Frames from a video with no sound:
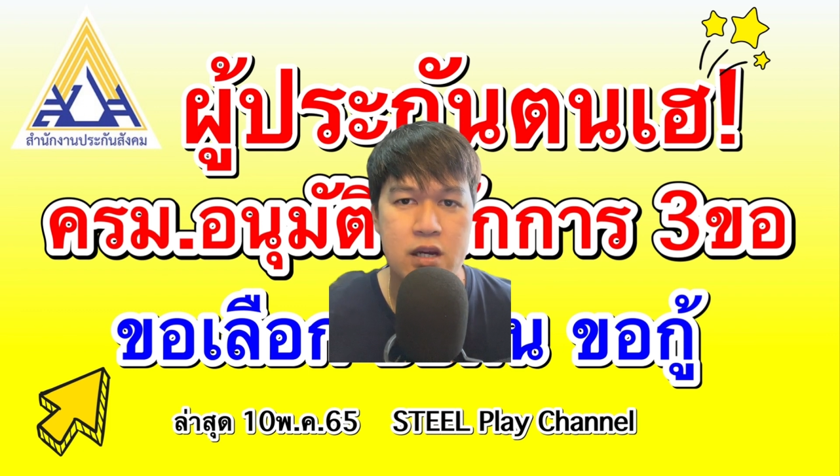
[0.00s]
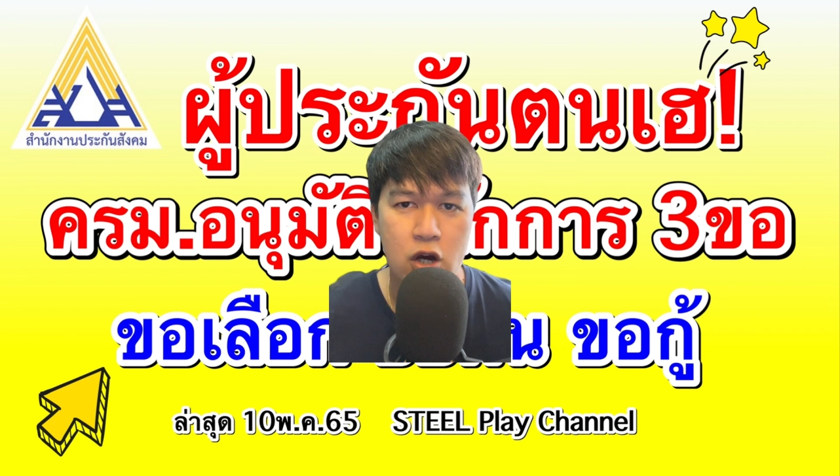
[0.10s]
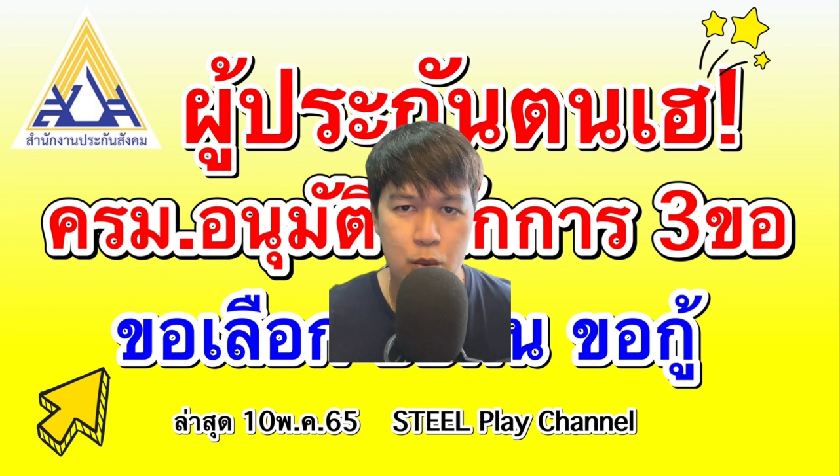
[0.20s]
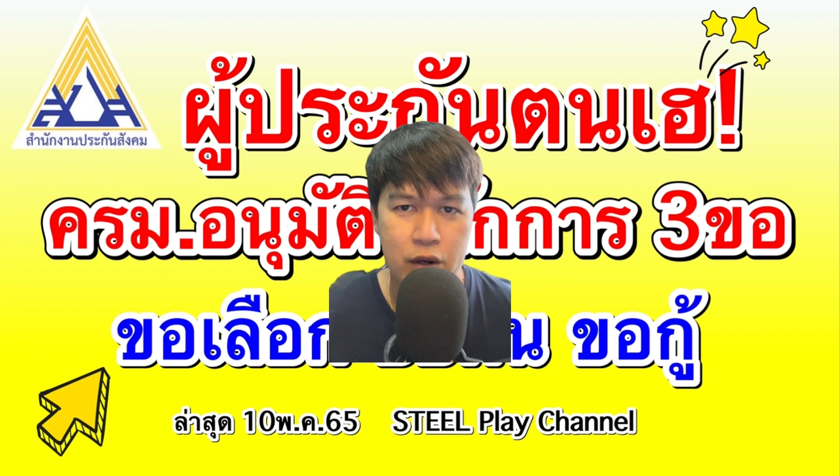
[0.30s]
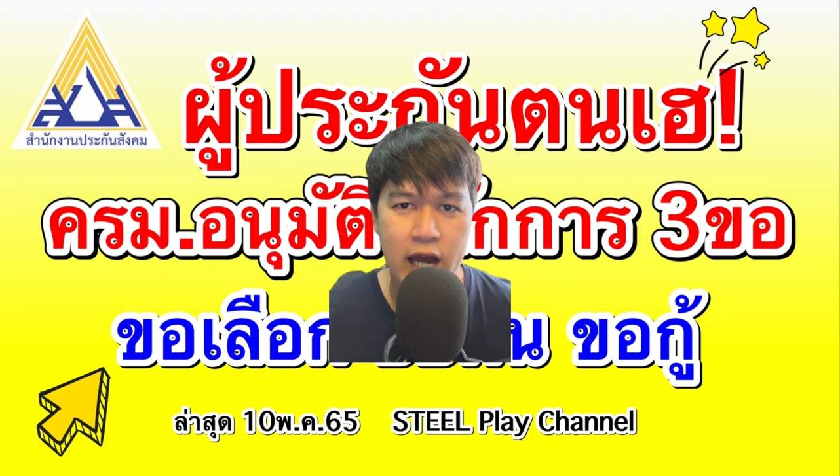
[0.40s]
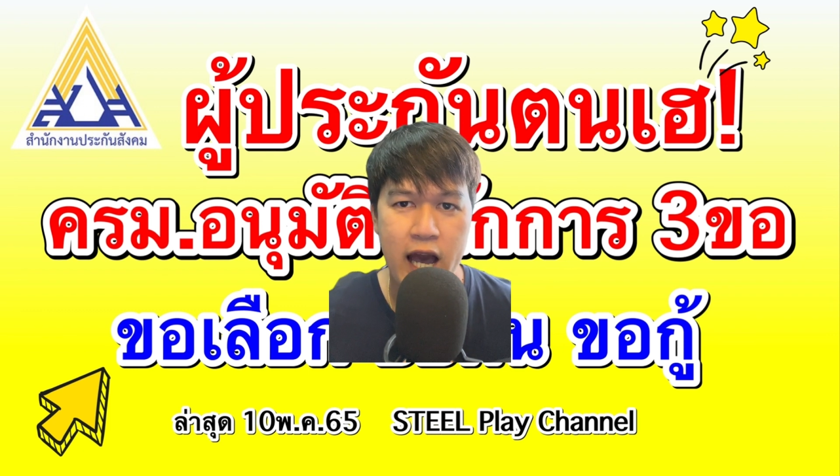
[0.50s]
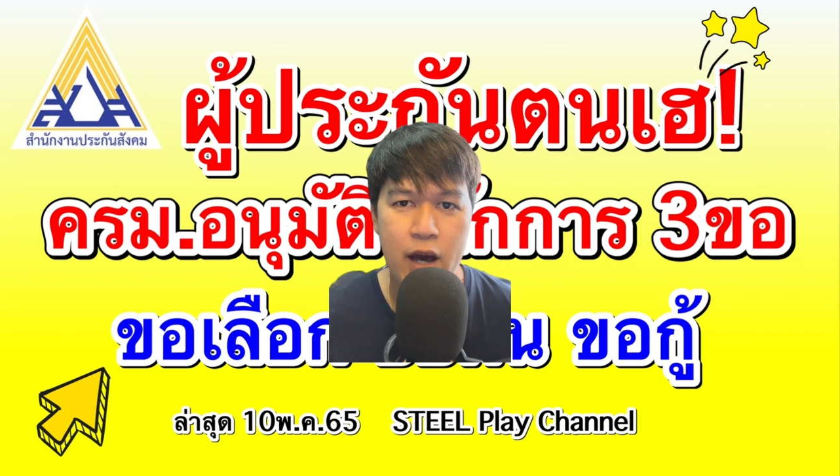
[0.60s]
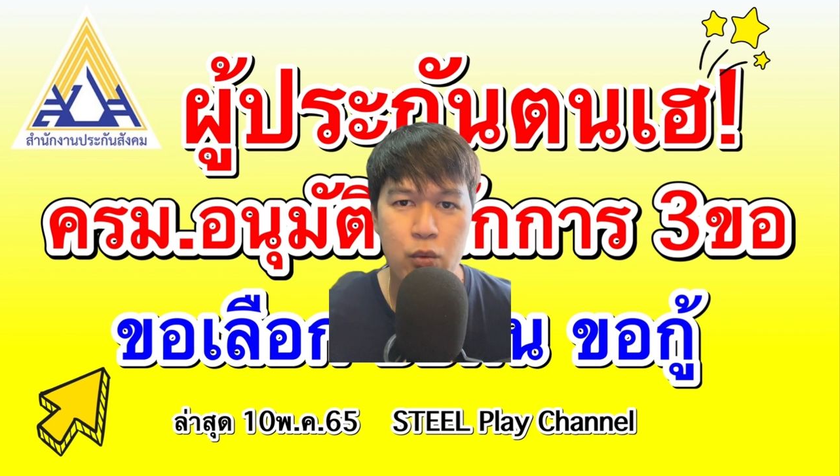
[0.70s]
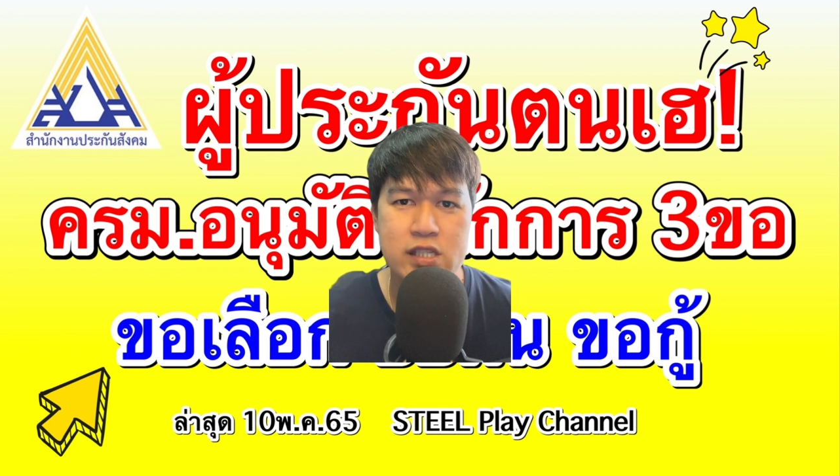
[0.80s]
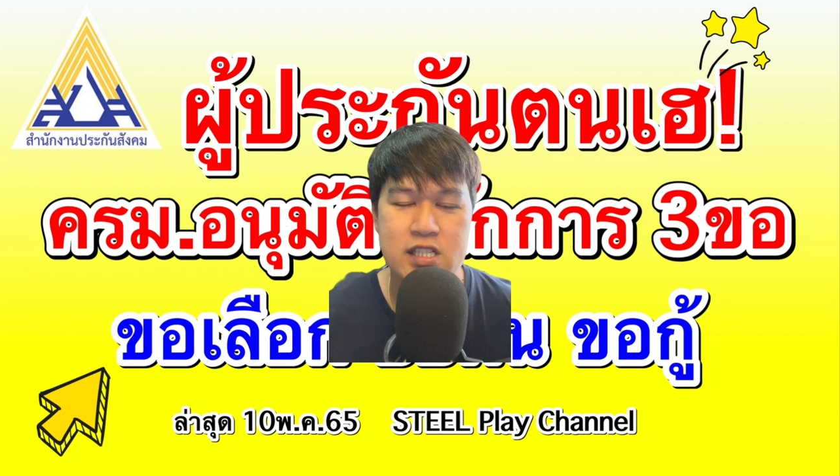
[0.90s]
ขอบคุณครับ
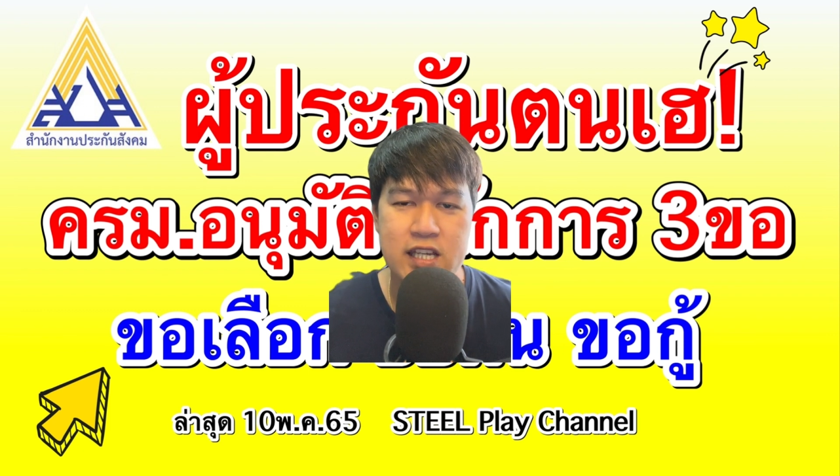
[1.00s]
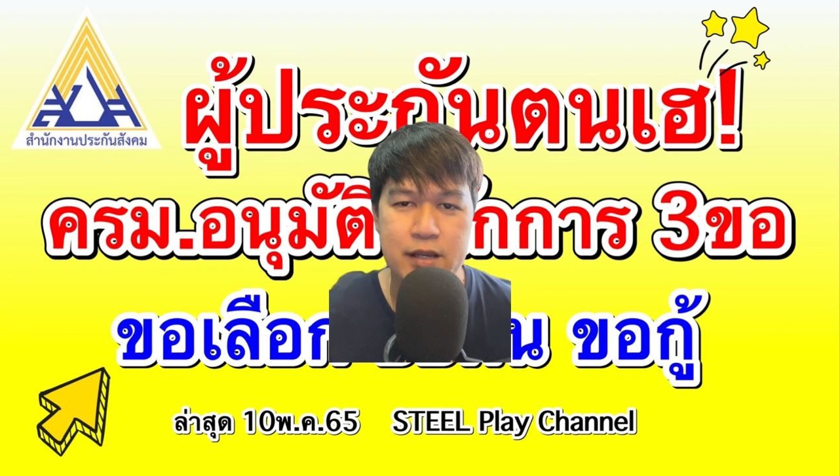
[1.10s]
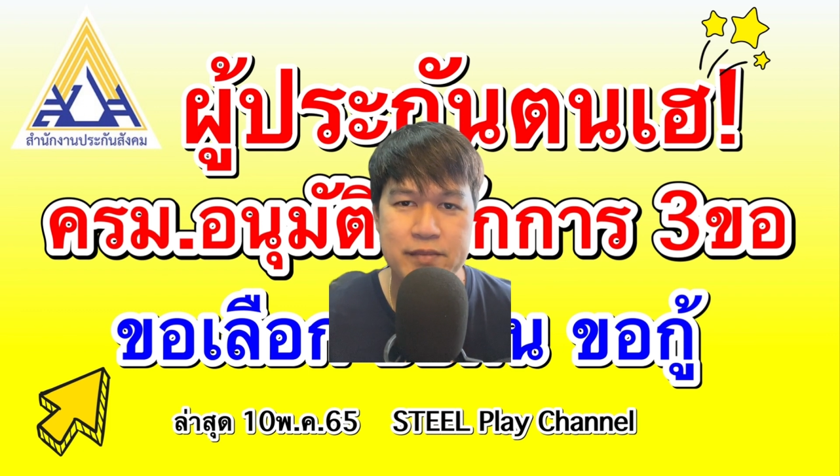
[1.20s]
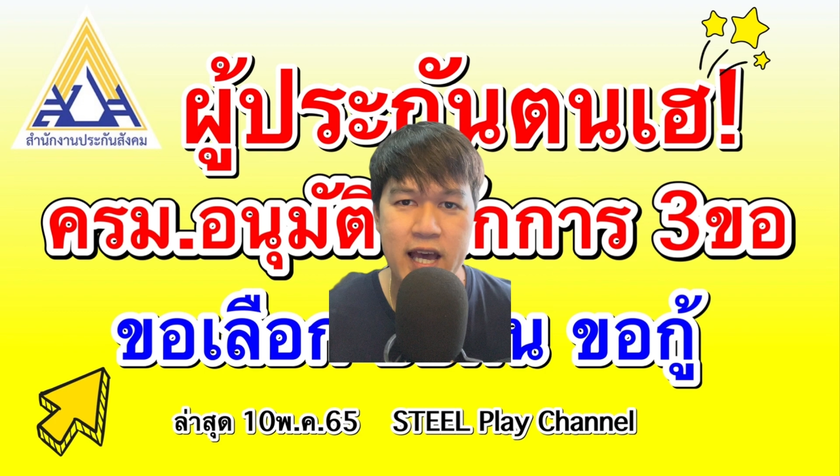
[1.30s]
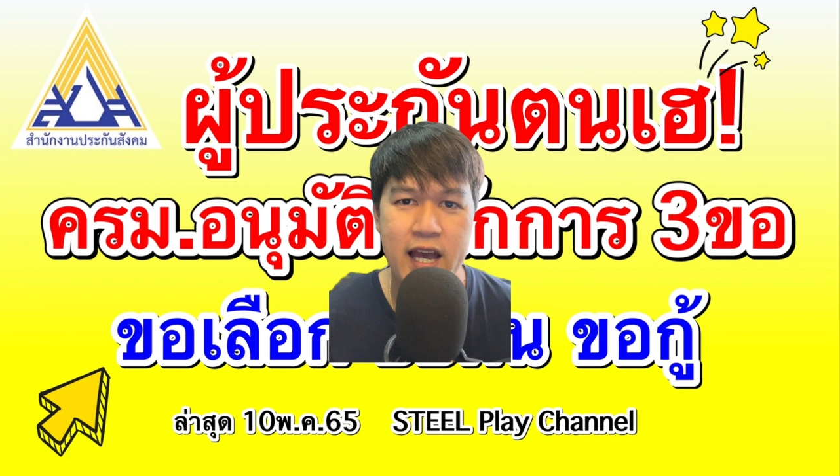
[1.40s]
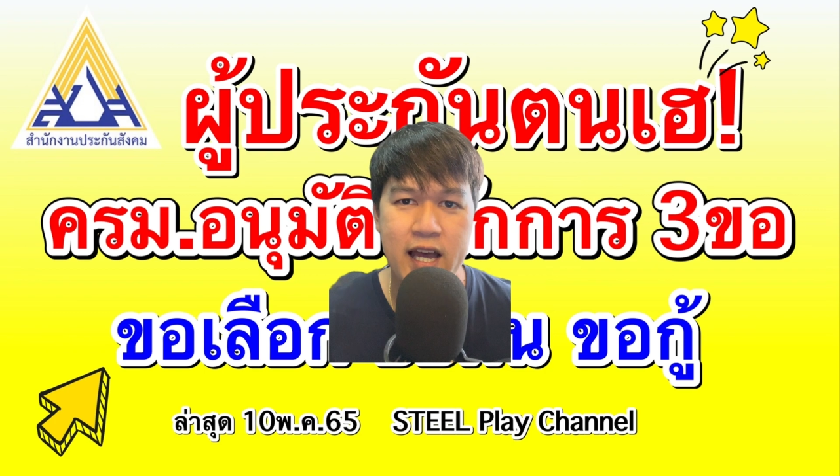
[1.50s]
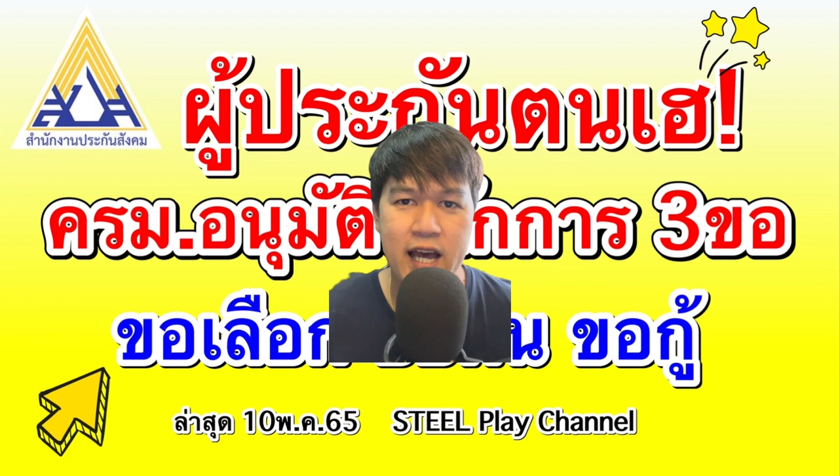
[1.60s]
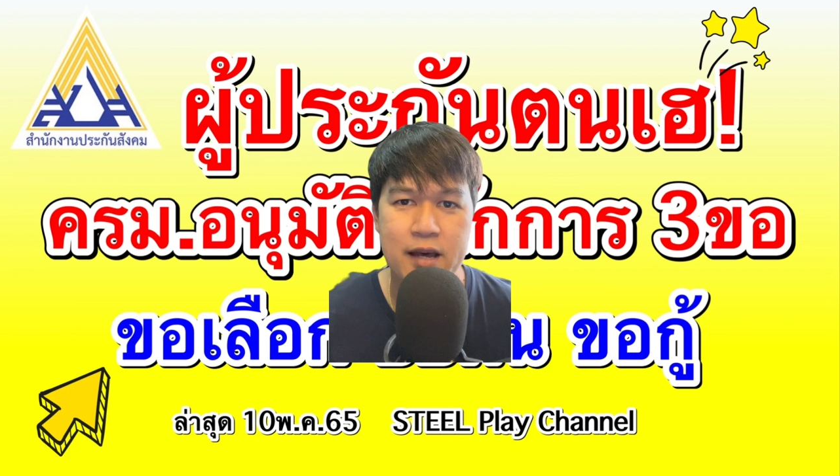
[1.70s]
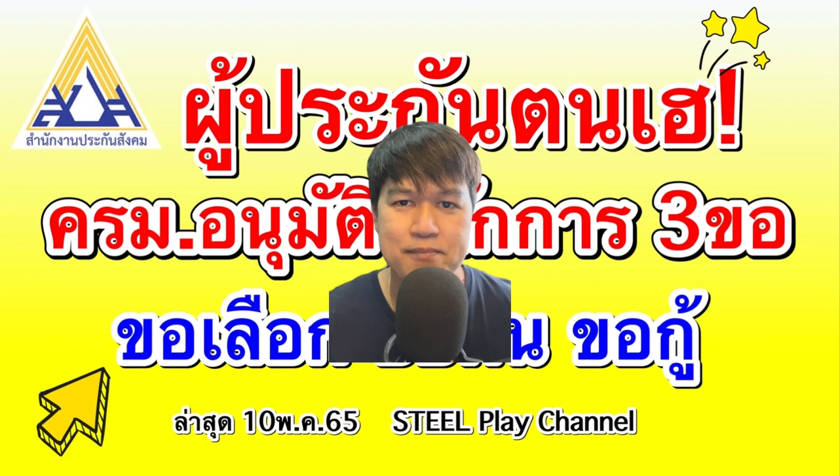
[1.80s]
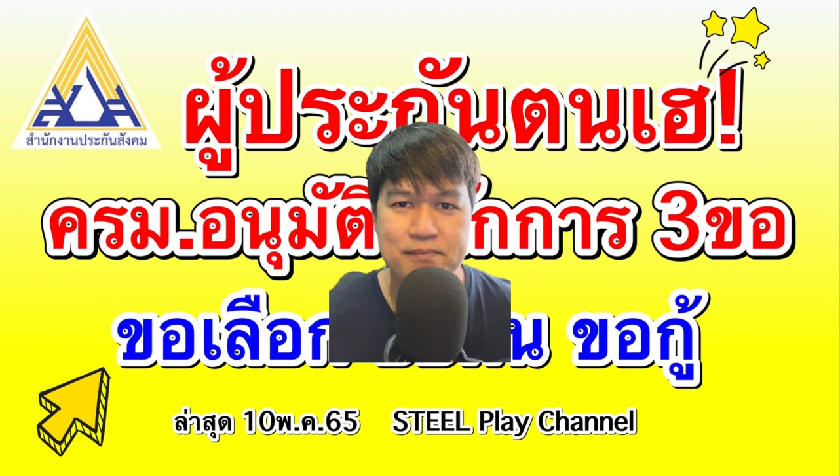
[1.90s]
ไว้เจอกันคลิปหน้าค
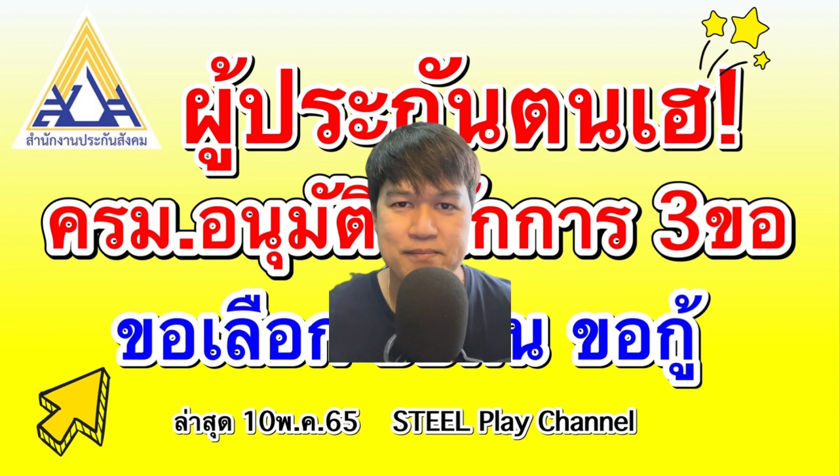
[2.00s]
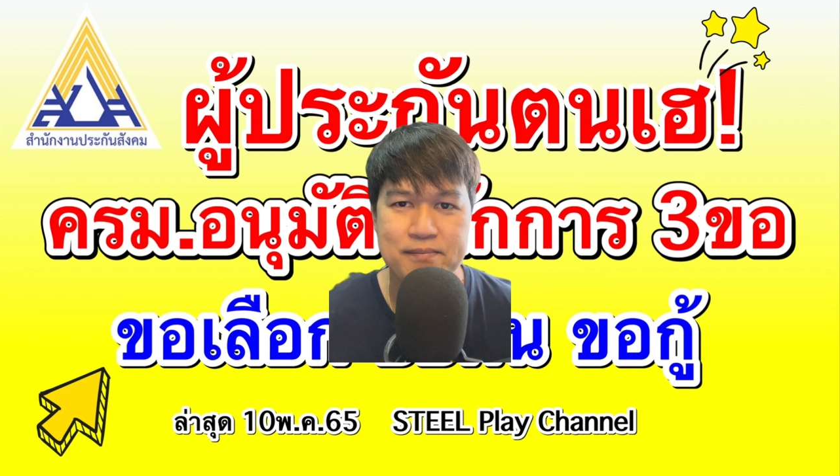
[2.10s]
รับ